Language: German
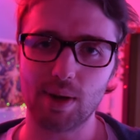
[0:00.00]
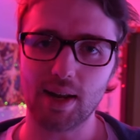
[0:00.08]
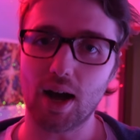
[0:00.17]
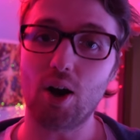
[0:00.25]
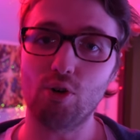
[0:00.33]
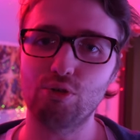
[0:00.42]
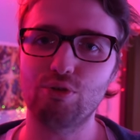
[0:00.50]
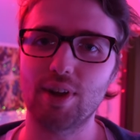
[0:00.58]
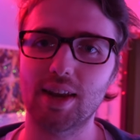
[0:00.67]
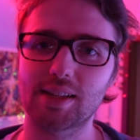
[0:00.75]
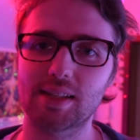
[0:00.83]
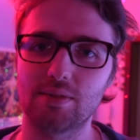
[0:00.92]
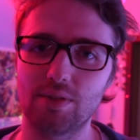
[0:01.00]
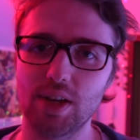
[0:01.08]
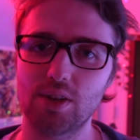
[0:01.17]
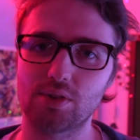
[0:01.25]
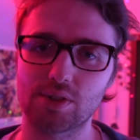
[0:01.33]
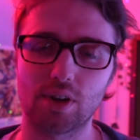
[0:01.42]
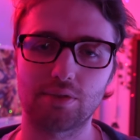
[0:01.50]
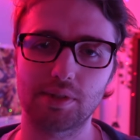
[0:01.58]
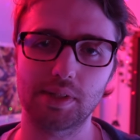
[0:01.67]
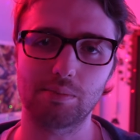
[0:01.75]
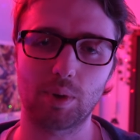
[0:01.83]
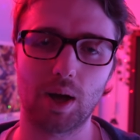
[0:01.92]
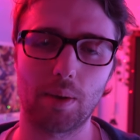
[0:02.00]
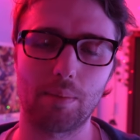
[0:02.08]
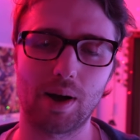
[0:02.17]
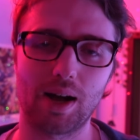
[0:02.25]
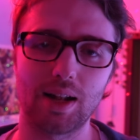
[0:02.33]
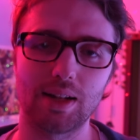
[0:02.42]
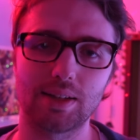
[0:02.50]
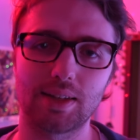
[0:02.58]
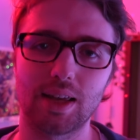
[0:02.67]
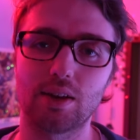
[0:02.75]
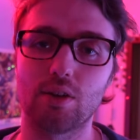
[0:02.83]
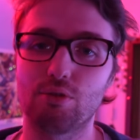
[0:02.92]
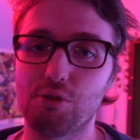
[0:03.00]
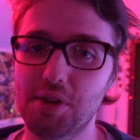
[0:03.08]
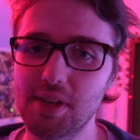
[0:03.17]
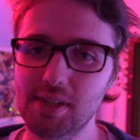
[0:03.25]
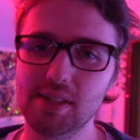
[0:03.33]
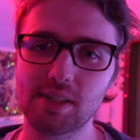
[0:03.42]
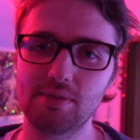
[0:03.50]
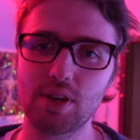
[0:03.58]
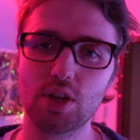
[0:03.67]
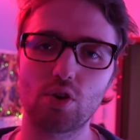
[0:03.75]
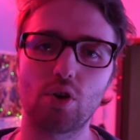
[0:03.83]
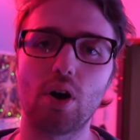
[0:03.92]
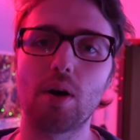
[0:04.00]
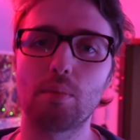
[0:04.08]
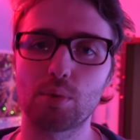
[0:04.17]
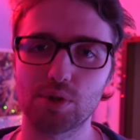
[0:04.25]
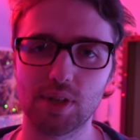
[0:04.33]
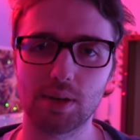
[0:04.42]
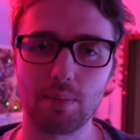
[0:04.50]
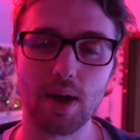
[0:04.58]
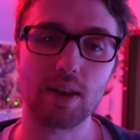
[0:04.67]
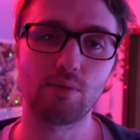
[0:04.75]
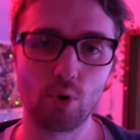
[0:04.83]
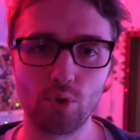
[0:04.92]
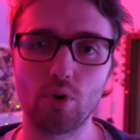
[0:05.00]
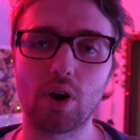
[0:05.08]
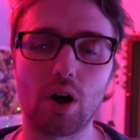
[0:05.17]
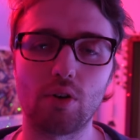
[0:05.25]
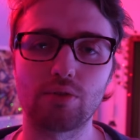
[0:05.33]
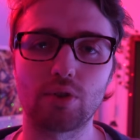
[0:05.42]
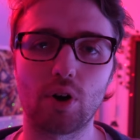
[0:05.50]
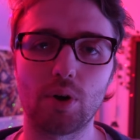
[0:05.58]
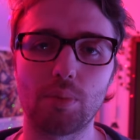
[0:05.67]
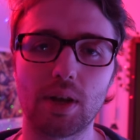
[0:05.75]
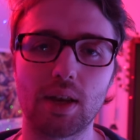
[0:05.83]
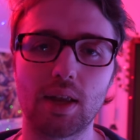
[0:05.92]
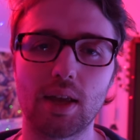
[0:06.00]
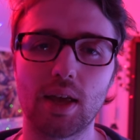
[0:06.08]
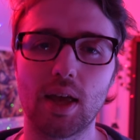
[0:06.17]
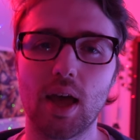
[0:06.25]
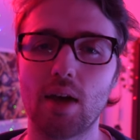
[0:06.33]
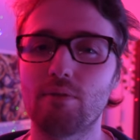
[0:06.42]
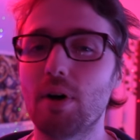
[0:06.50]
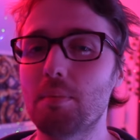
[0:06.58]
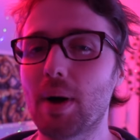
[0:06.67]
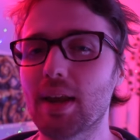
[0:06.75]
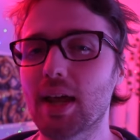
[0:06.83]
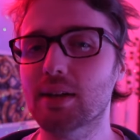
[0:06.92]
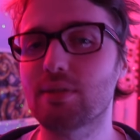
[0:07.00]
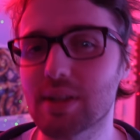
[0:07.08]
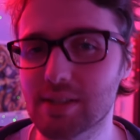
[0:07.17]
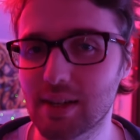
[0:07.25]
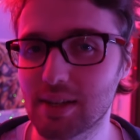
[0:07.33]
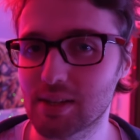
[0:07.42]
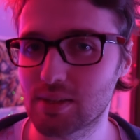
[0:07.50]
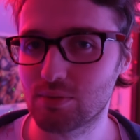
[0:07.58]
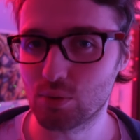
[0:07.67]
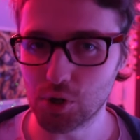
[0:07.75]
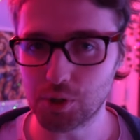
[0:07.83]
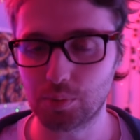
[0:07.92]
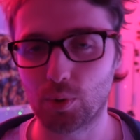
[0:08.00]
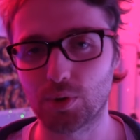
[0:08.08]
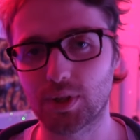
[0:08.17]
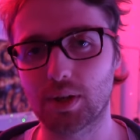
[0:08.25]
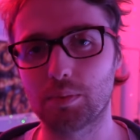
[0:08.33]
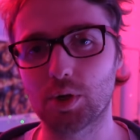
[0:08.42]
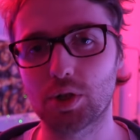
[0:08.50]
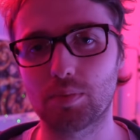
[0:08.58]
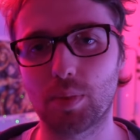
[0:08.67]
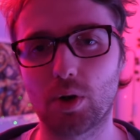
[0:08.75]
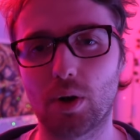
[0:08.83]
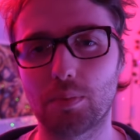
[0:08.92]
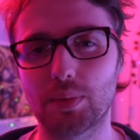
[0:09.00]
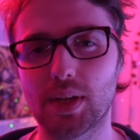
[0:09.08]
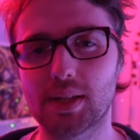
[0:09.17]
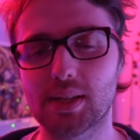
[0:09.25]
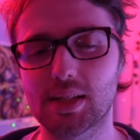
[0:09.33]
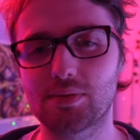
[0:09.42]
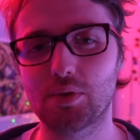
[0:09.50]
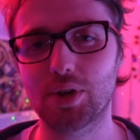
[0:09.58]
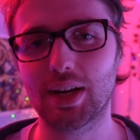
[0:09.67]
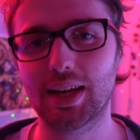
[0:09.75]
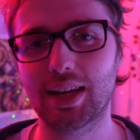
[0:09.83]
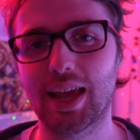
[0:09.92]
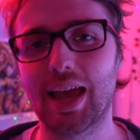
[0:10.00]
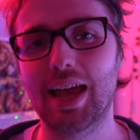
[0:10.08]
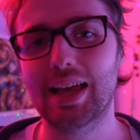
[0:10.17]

meiner aufwendigsten Videos auf diesem Kabal, denn für dieses Video musste ich meine Wohnung aufräumen. Wenn man etwas ins Wurstbrot gemischt bekommt, ist es wirklich